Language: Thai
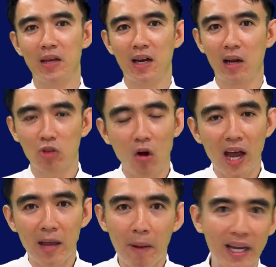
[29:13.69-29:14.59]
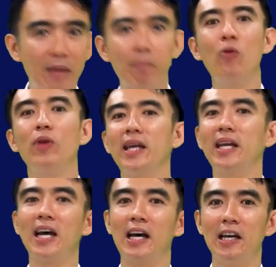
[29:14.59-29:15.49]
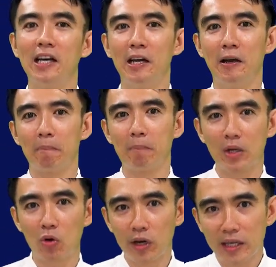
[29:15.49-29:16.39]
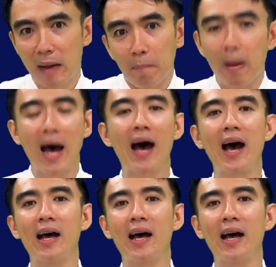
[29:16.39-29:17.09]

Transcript: เราต้องให้พระคริสต์ผู้นี้เนี่ยเป็นคนนำพา